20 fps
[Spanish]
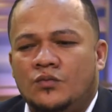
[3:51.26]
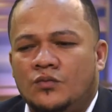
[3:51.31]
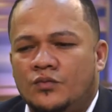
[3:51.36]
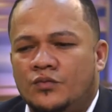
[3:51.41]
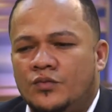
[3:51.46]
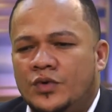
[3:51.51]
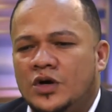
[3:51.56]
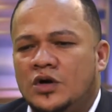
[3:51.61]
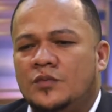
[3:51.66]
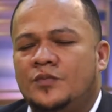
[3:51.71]

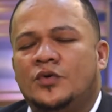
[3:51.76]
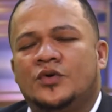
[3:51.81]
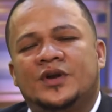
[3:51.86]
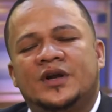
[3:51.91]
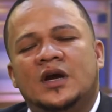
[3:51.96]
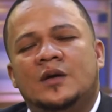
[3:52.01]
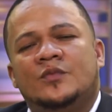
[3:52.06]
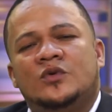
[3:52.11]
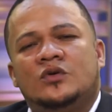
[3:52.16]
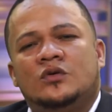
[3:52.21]
Bueno,
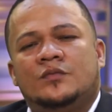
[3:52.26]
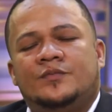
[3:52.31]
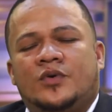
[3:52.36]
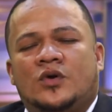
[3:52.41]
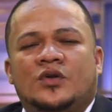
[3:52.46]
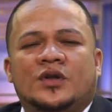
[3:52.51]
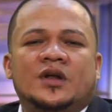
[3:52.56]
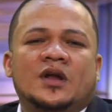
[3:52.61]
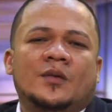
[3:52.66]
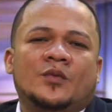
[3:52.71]
podríamos,
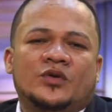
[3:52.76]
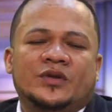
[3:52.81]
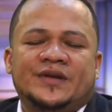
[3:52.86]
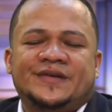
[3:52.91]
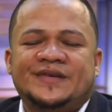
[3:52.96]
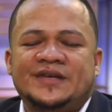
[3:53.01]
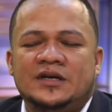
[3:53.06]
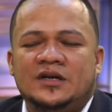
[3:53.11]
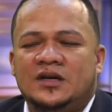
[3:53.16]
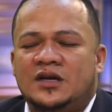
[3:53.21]
podríamos
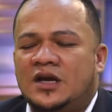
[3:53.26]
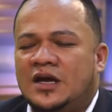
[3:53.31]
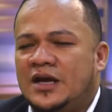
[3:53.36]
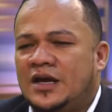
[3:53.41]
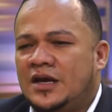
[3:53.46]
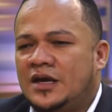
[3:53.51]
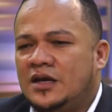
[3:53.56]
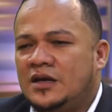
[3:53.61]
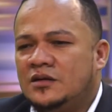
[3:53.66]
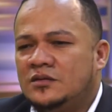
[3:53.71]
decir
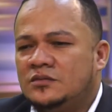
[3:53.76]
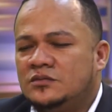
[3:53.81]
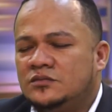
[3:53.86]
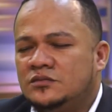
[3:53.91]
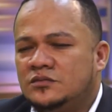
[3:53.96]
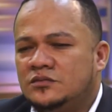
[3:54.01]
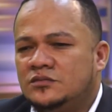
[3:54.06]
que